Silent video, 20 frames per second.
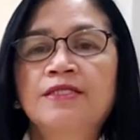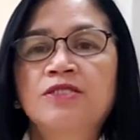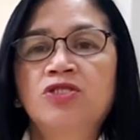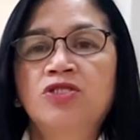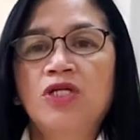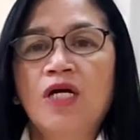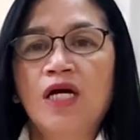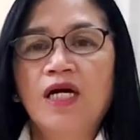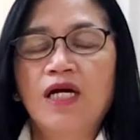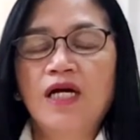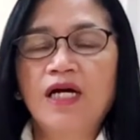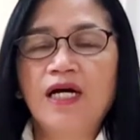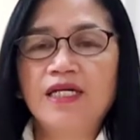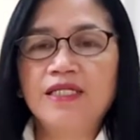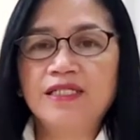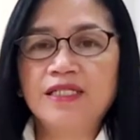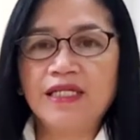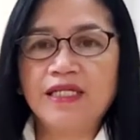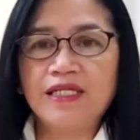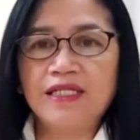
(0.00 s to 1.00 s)
Siya
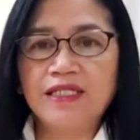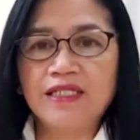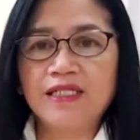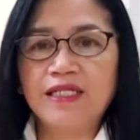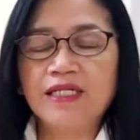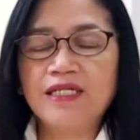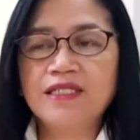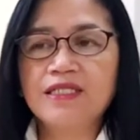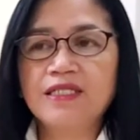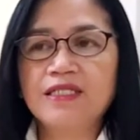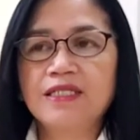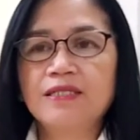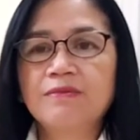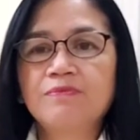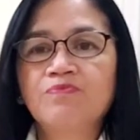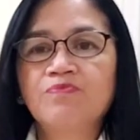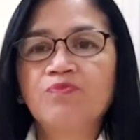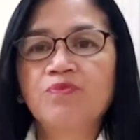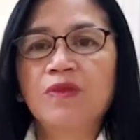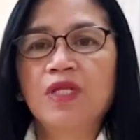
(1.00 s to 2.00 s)
ay nilinis,
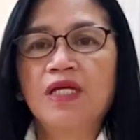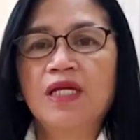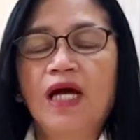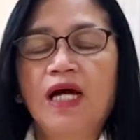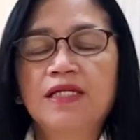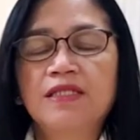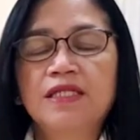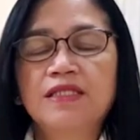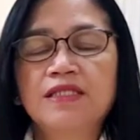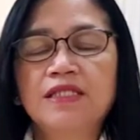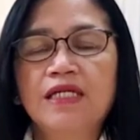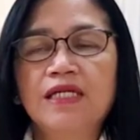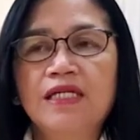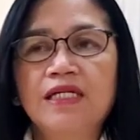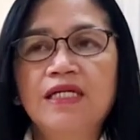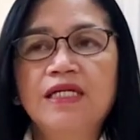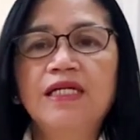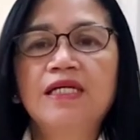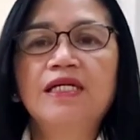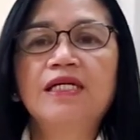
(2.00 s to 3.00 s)

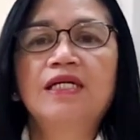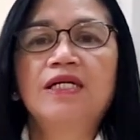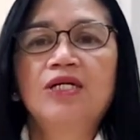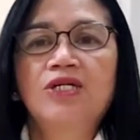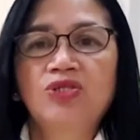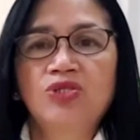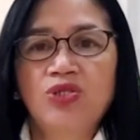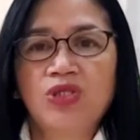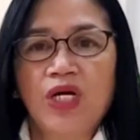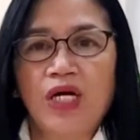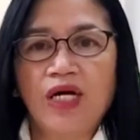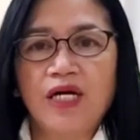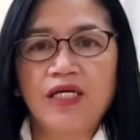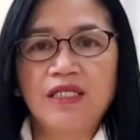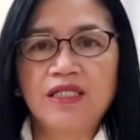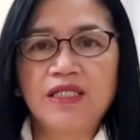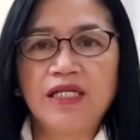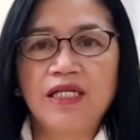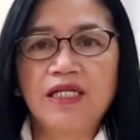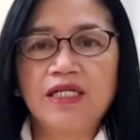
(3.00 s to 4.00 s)
nananatili, siya
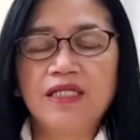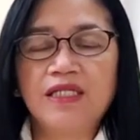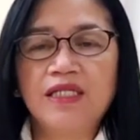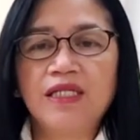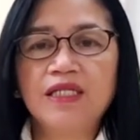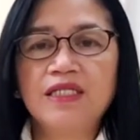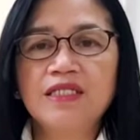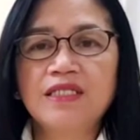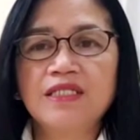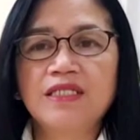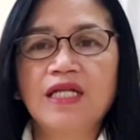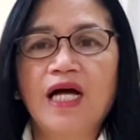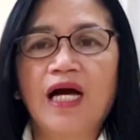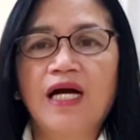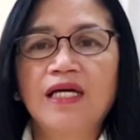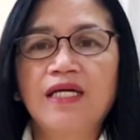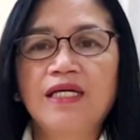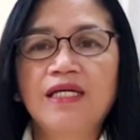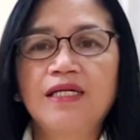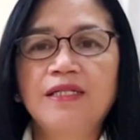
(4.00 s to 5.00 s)
ay nilinis
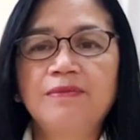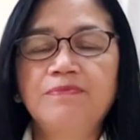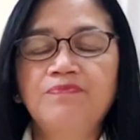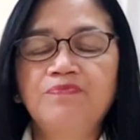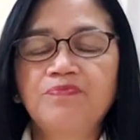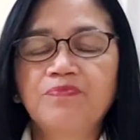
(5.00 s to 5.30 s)
dahil